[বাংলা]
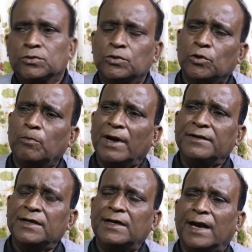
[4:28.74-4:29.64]
তো
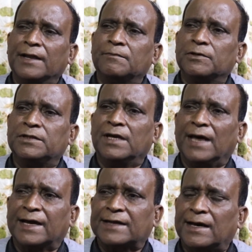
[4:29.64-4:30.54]
রোমান্টিক গানের মধ্যে
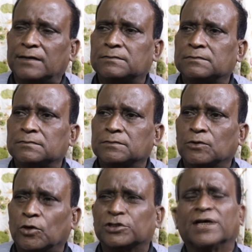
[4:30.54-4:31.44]
একটা
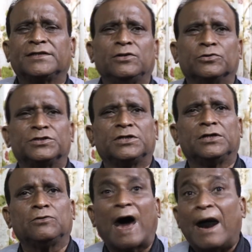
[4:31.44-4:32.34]
কথা ছিল সেটা
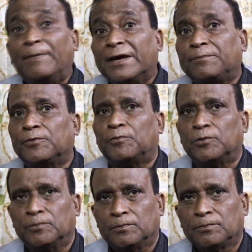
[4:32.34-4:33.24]
একটু
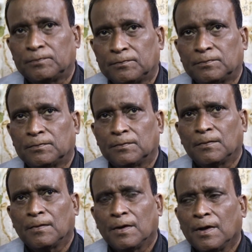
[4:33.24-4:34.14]
আবেগপূর্বণ
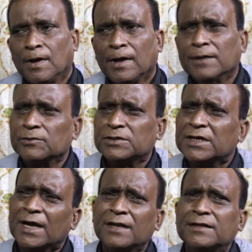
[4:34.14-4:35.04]
কিন্তু
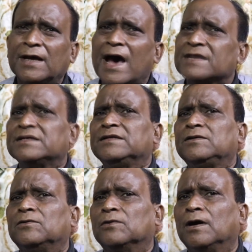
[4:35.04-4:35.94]
সেখানে সে হাসি
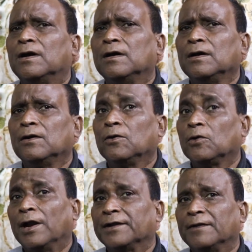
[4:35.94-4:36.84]
ছিল না
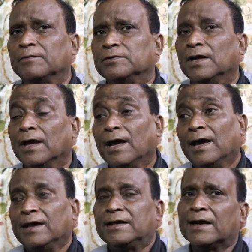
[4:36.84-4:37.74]
গানটার মধ্যে
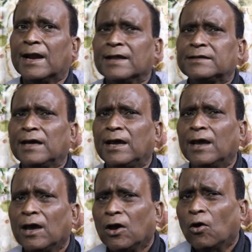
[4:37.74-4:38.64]
সেখানে সে
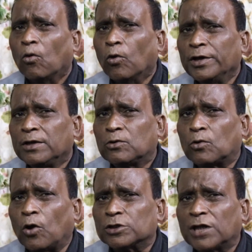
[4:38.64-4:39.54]
ওই
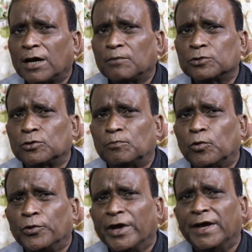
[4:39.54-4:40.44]
কথার মতো
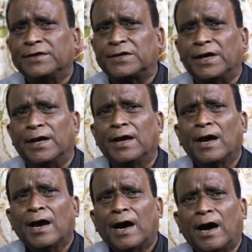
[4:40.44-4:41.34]
মুডেই সে
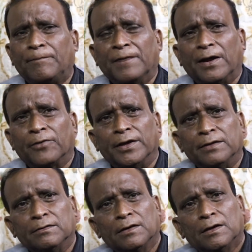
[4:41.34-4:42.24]
আপনার ওই
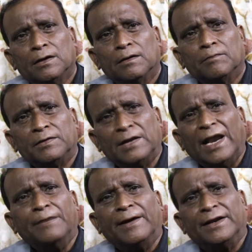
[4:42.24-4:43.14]

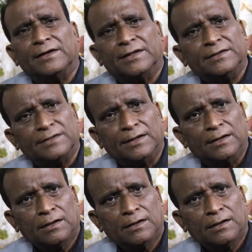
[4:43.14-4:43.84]
ডেলিভারিটা দিছে